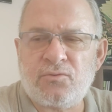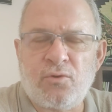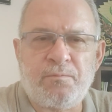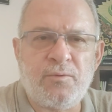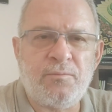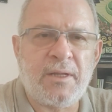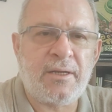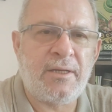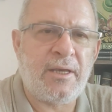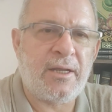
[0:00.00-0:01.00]

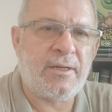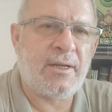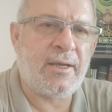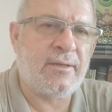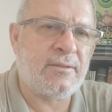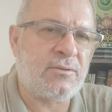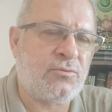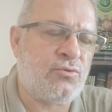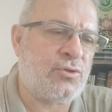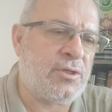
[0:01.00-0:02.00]
toplumların yerine
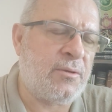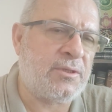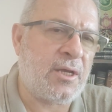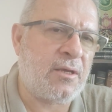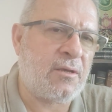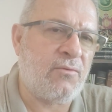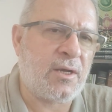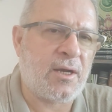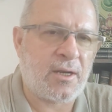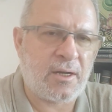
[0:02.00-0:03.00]
düşünecek
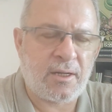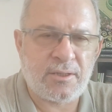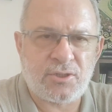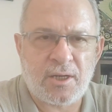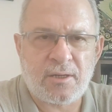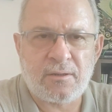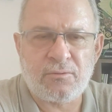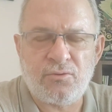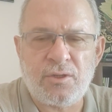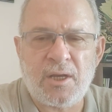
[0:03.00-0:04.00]
ve karar
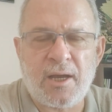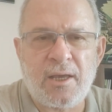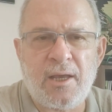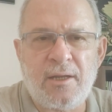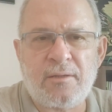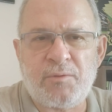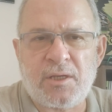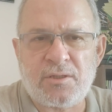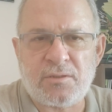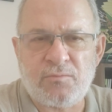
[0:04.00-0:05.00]
alacak, dünyayı elit
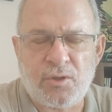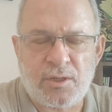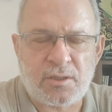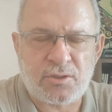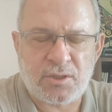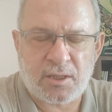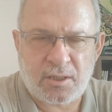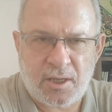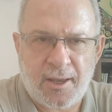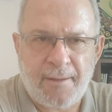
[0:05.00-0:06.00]
bir kesim
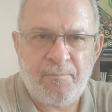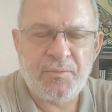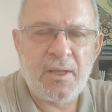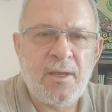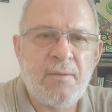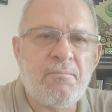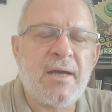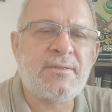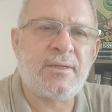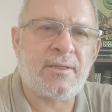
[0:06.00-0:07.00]
yönetecek diye
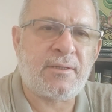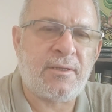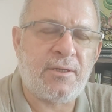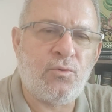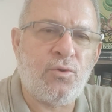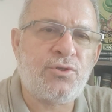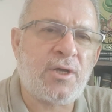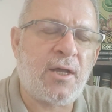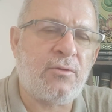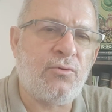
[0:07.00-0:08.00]
bahsettiği o
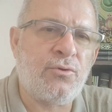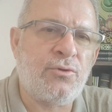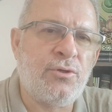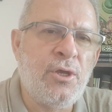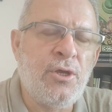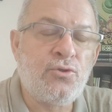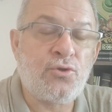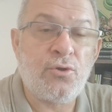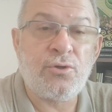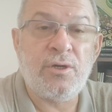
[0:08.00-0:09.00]
çağa doğru
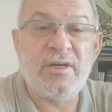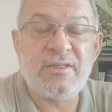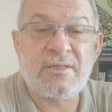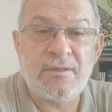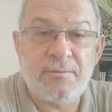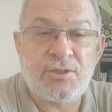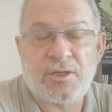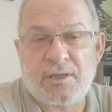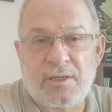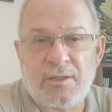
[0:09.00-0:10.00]
çok hızlı bir
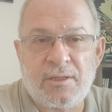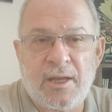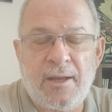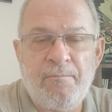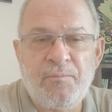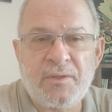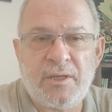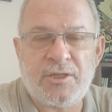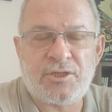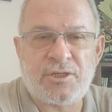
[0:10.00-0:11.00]
şekilde
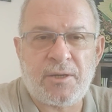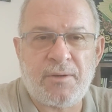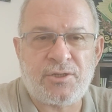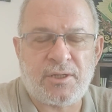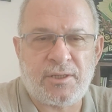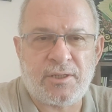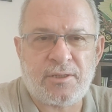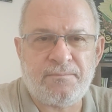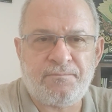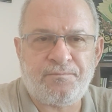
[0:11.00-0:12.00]
geçişe başladık.